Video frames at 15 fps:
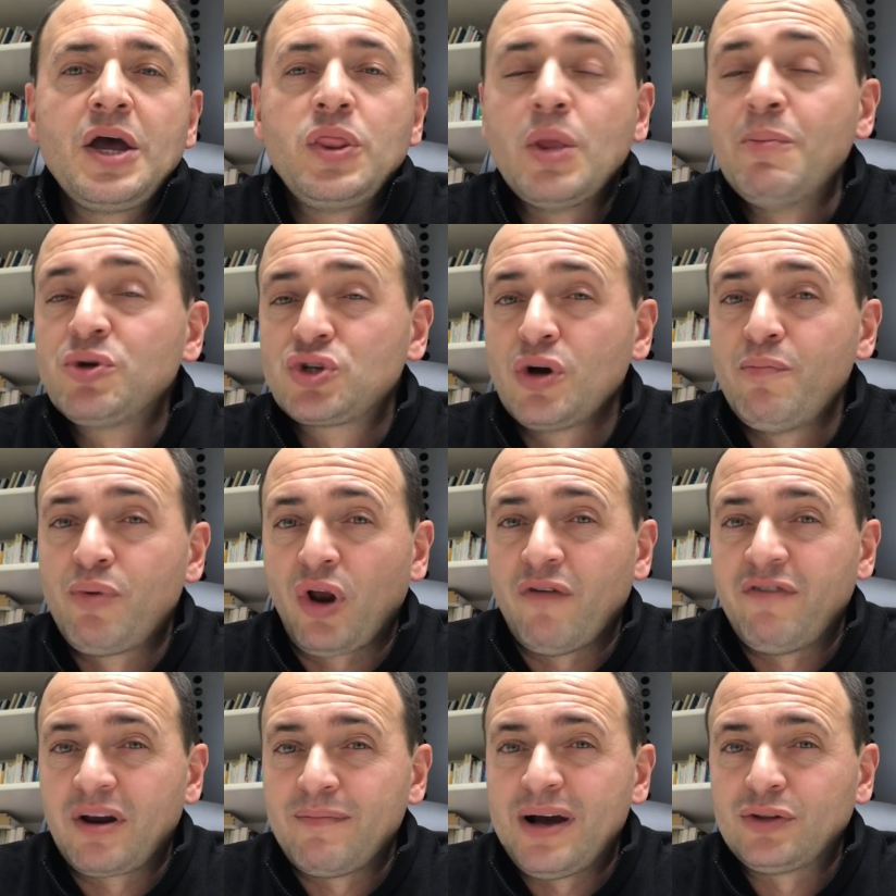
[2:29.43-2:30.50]
Non mi sono però
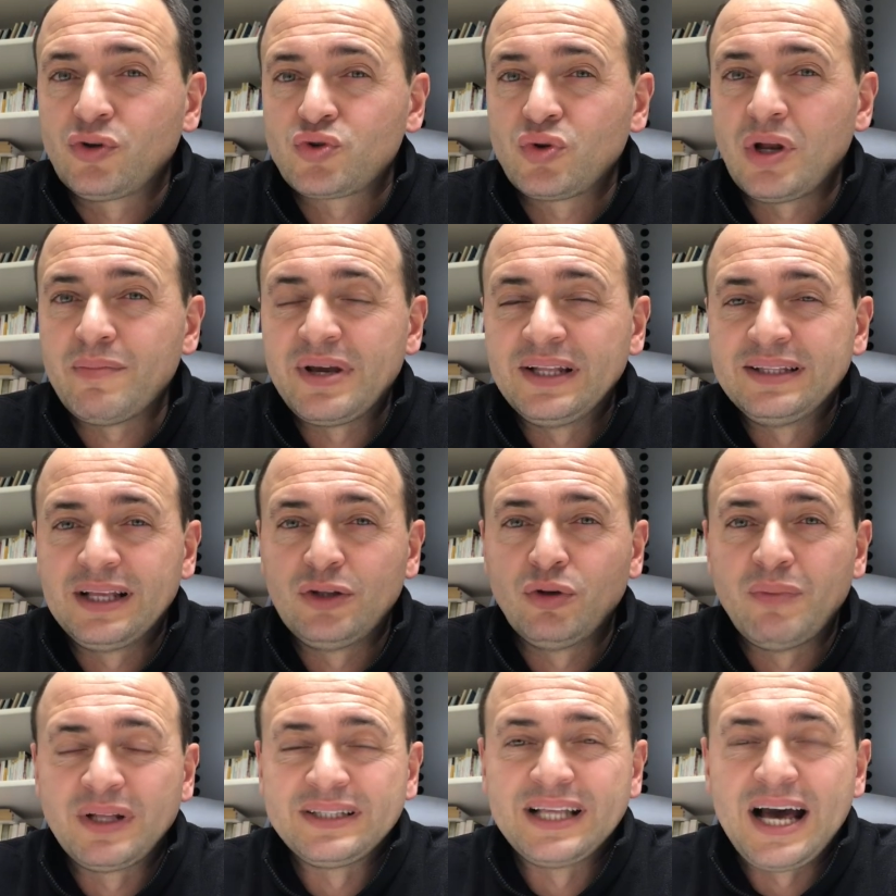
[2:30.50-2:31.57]
fermato solamente a
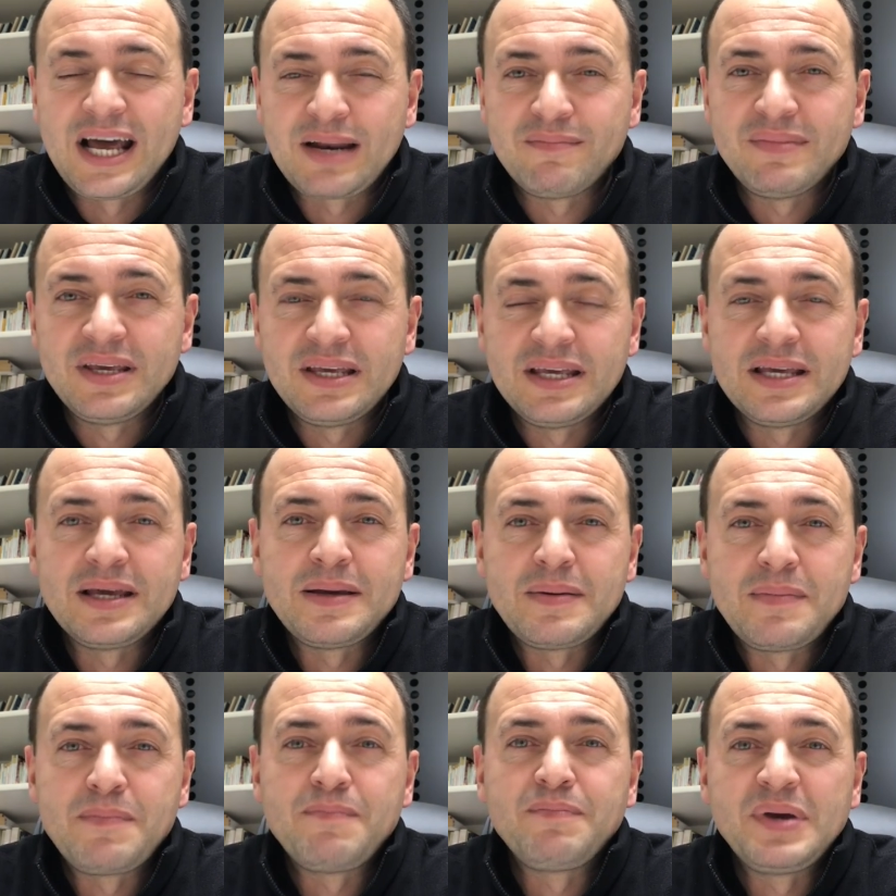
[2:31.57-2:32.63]
domandarmi
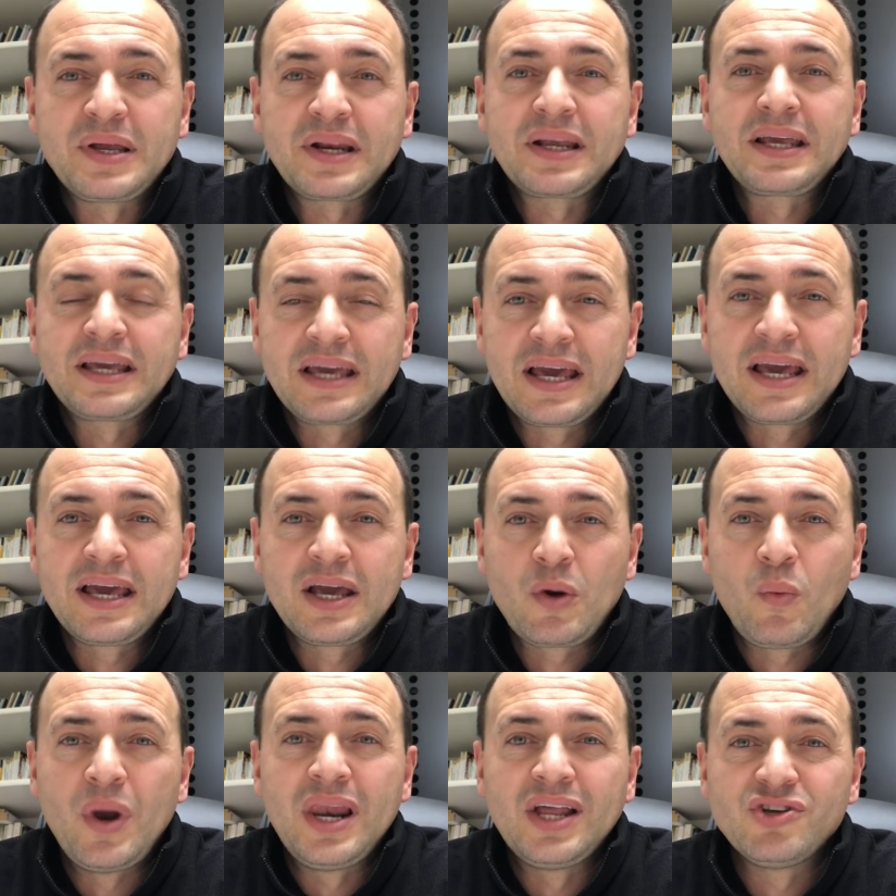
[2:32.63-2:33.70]
eh, perché
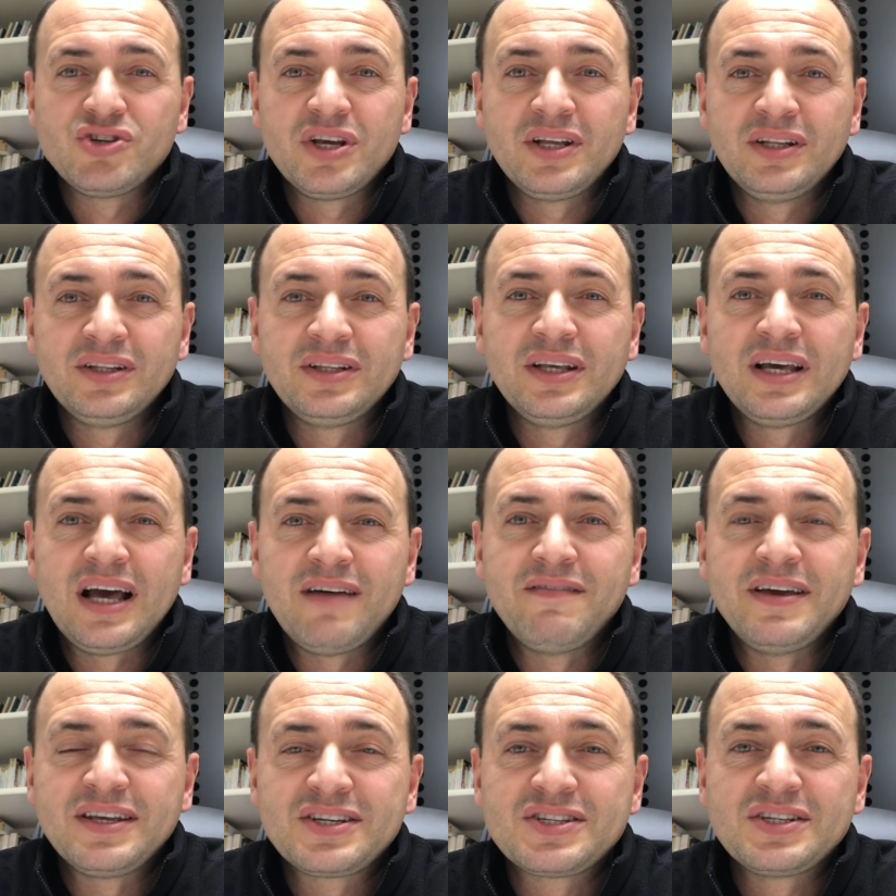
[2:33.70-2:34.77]
quella gente
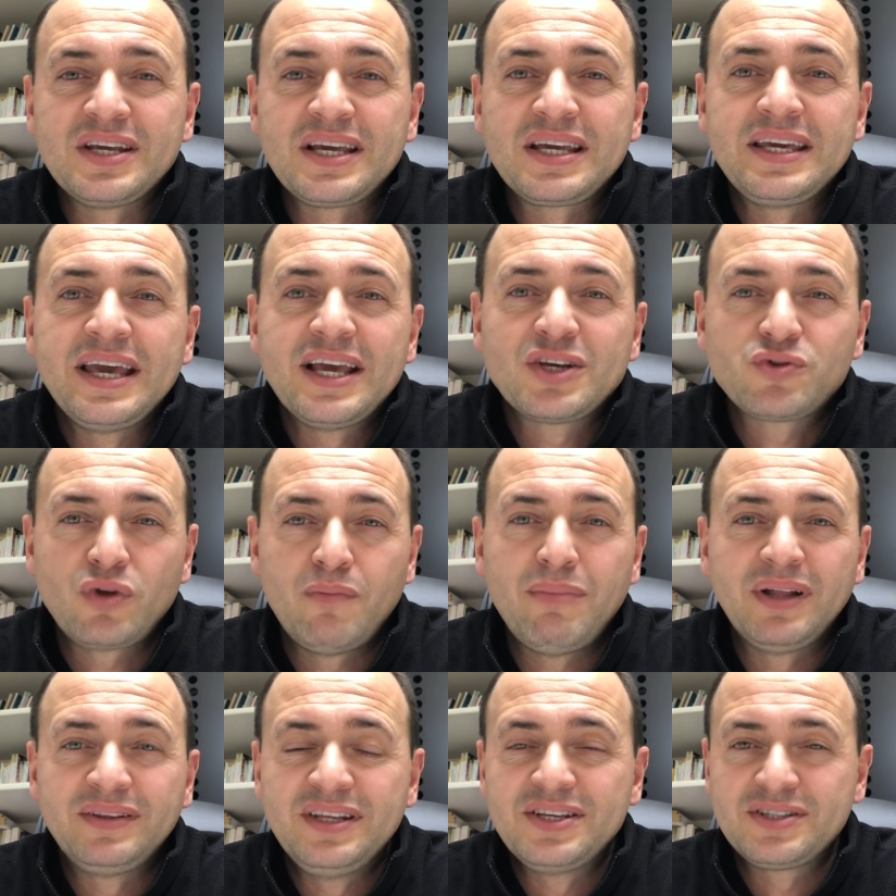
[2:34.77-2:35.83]
avesse chiesto al
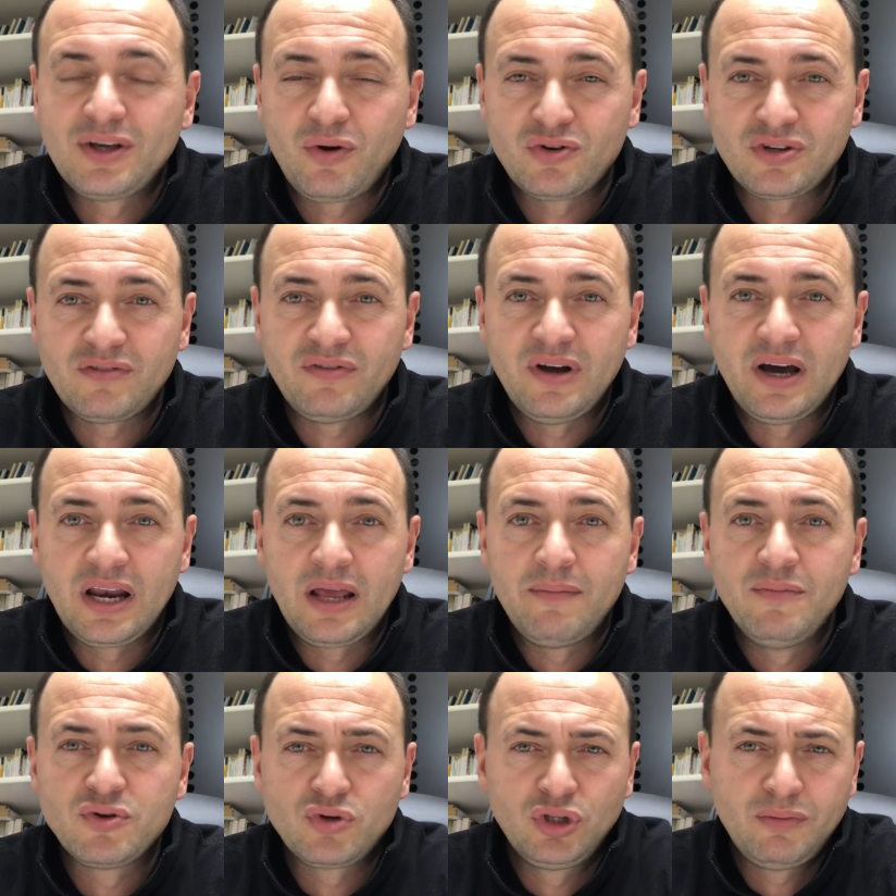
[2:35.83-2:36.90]
Battista cosa fare.
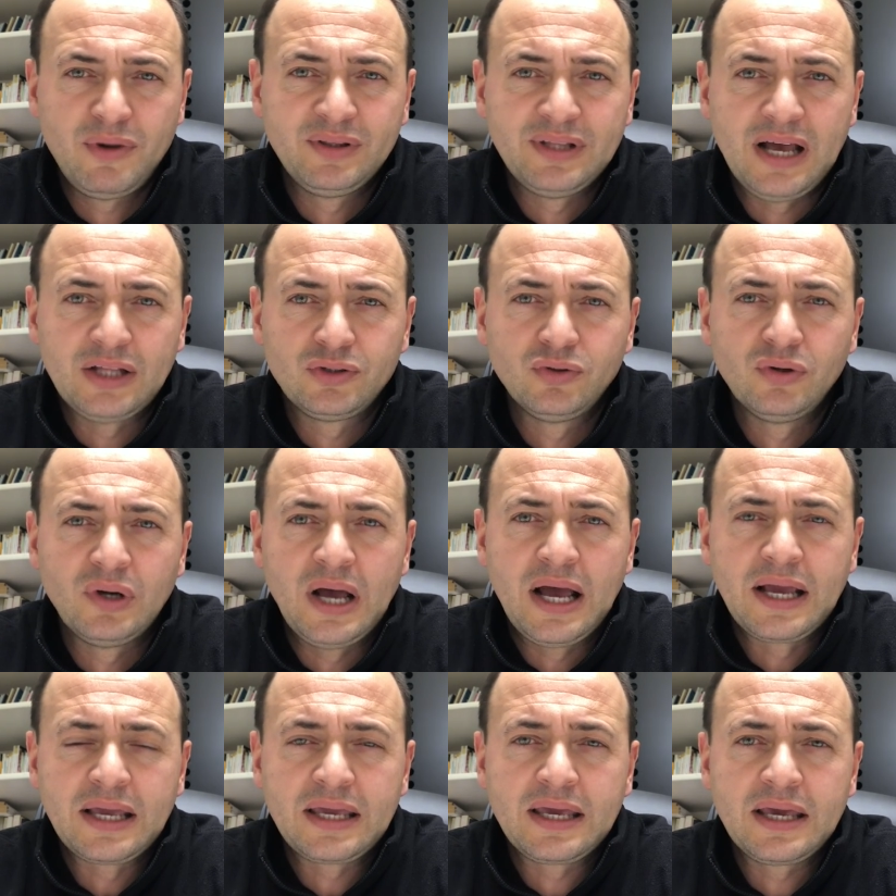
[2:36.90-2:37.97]
Mi sono domandato
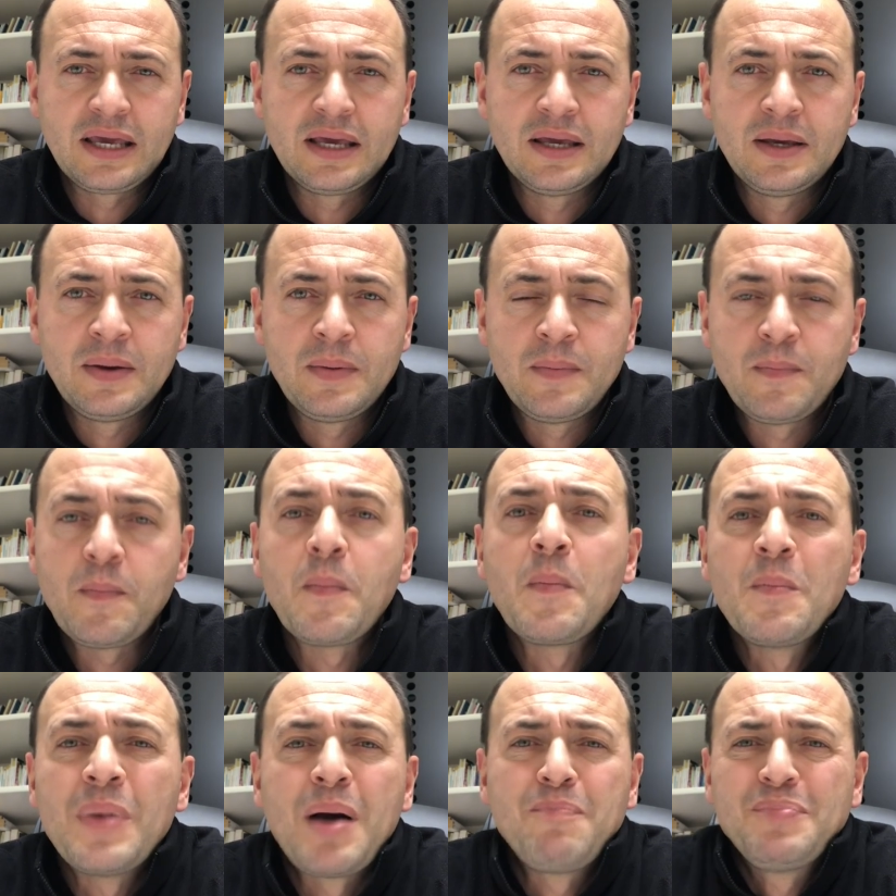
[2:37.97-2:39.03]
anche
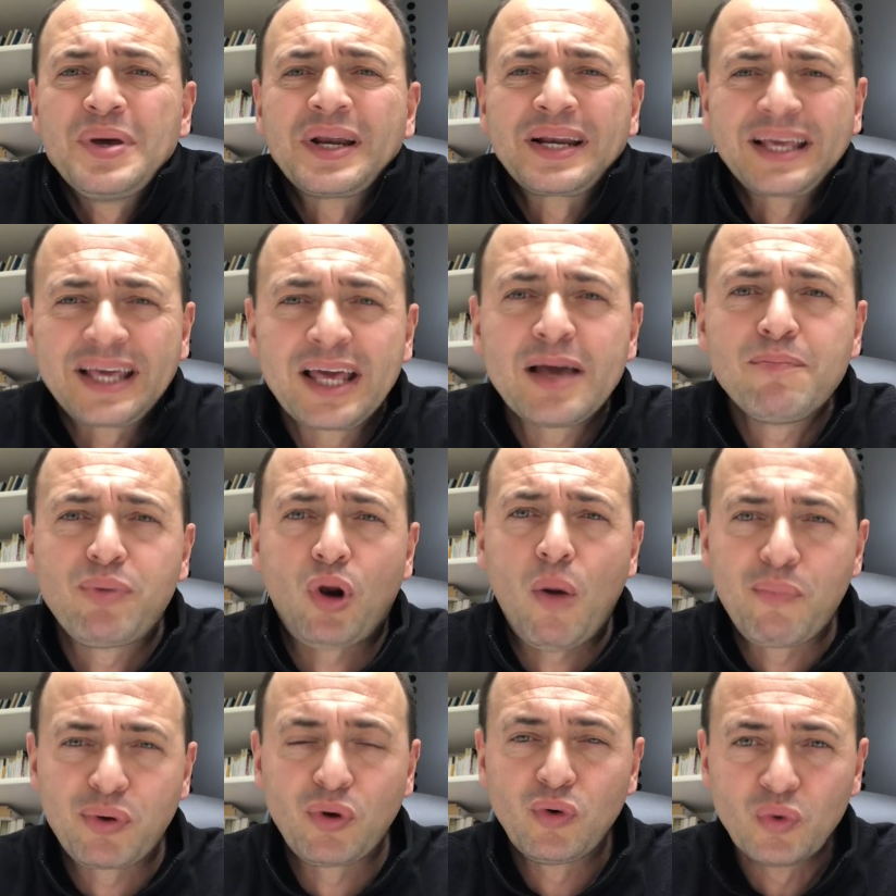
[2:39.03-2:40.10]
ma perché
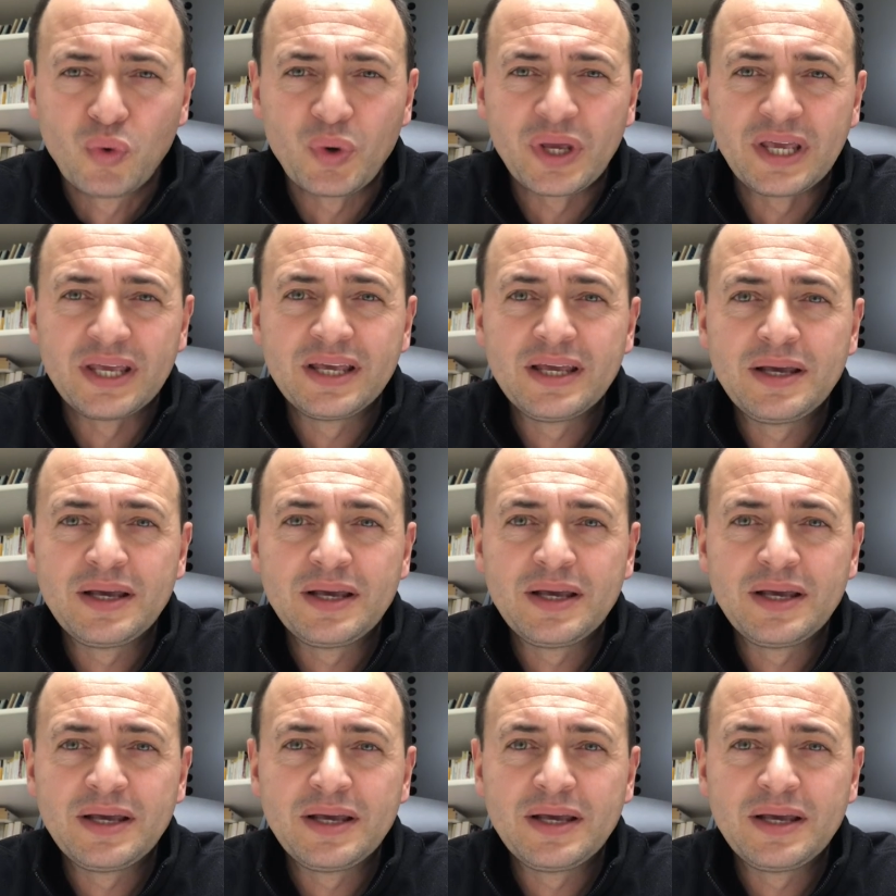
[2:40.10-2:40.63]
proprio lui?